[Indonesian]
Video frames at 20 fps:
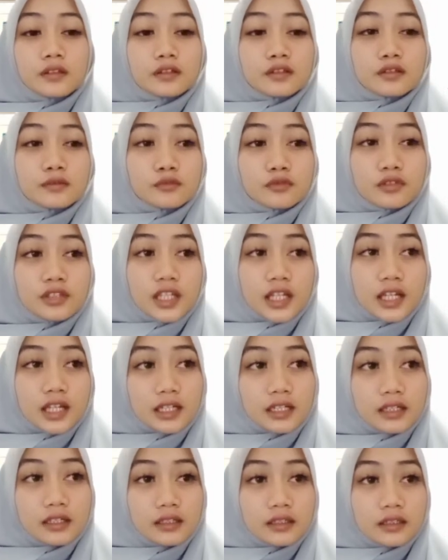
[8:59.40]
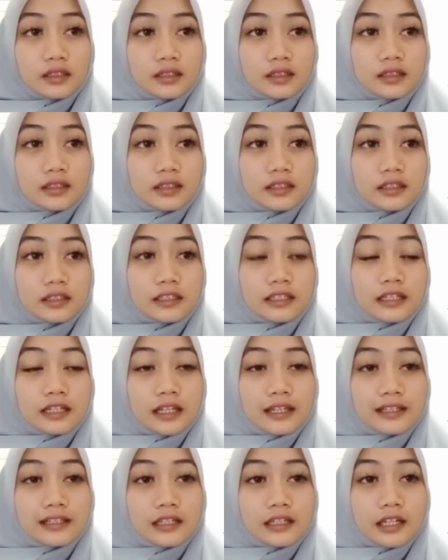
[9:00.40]
Kemudian eh,
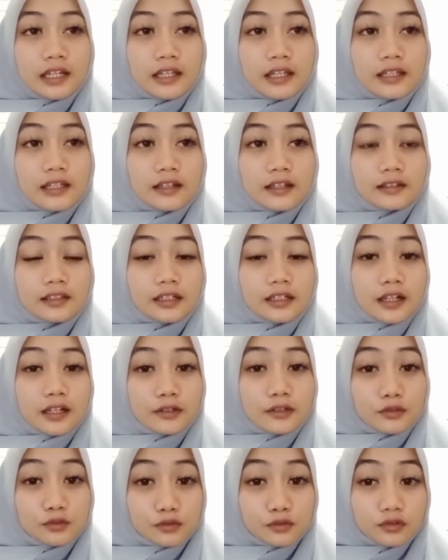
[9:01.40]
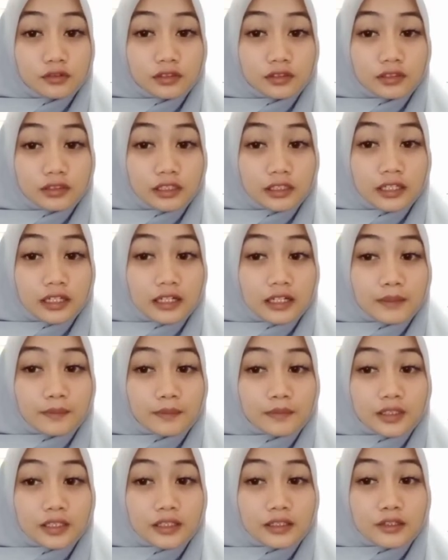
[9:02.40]
nilai-nilai yang terkandung di
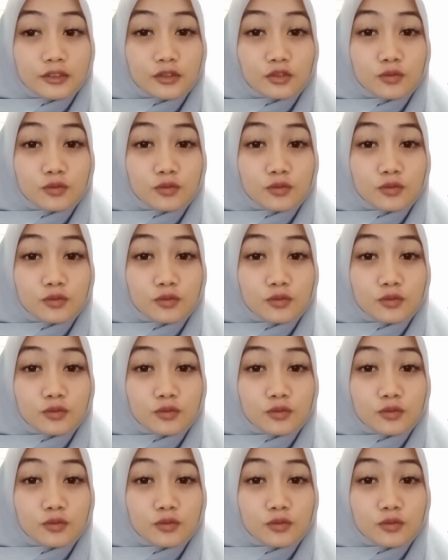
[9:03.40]
dalam tarian